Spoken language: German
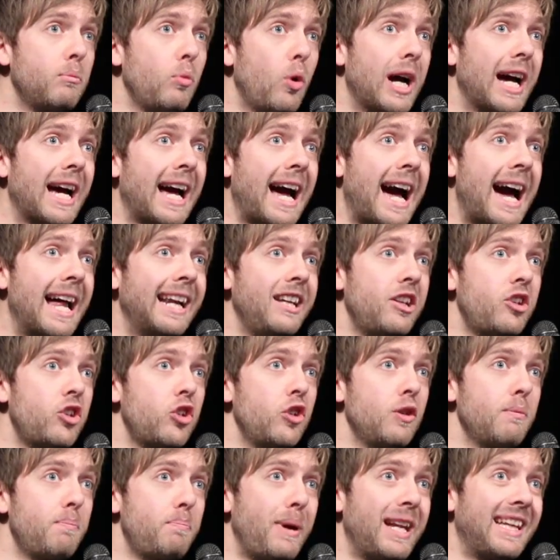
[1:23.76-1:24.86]

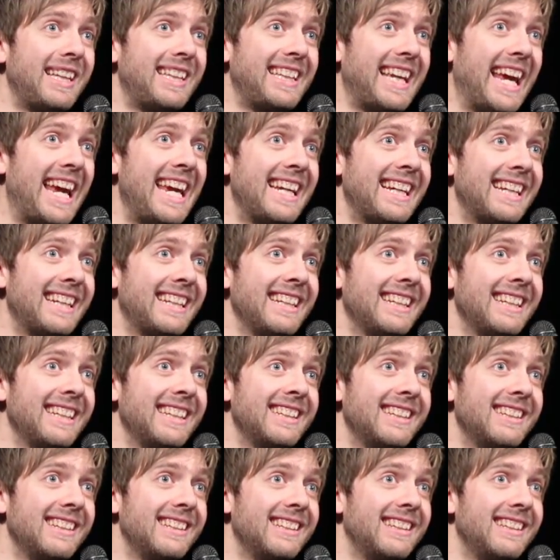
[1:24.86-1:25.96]
moralischen
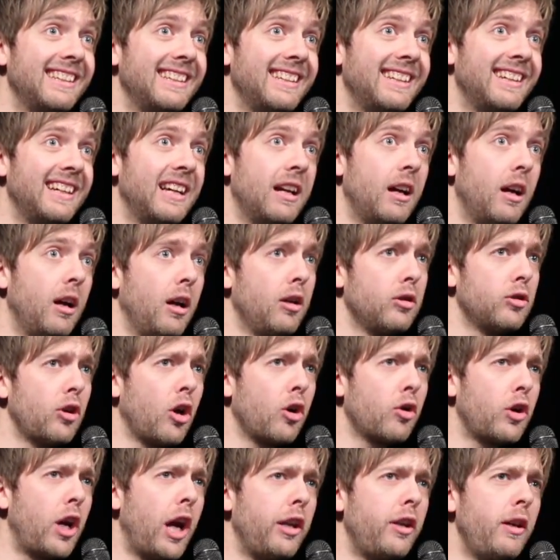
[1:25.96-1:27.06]
Bedenken?
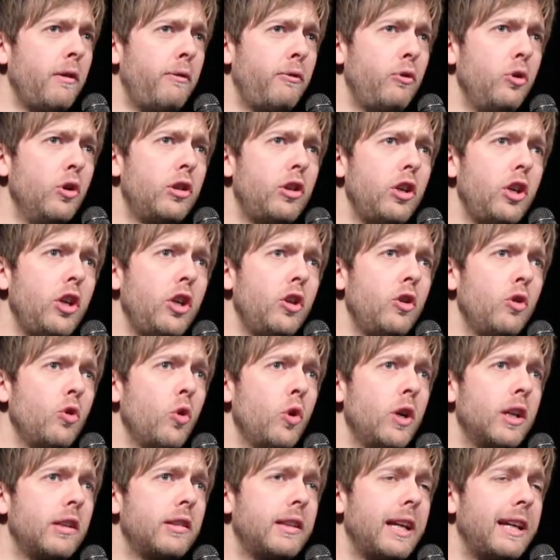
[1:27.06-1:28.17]
Dann kenne ich für dich
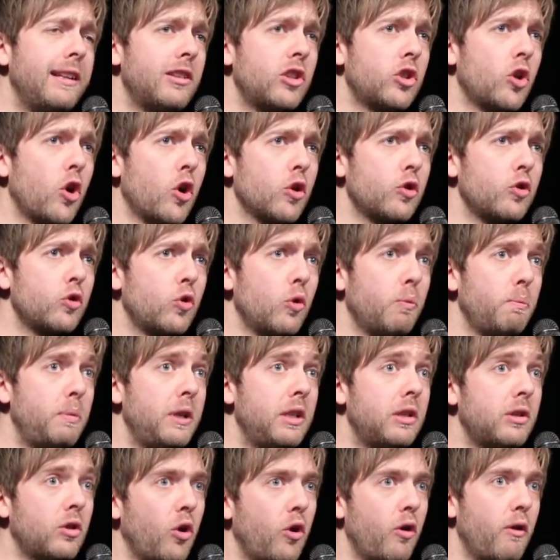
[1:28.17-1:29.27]
nur den Satz, du
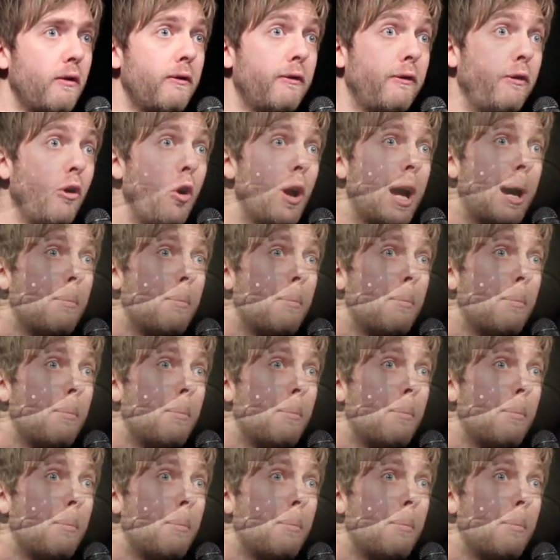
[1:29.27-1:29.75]
bist da voll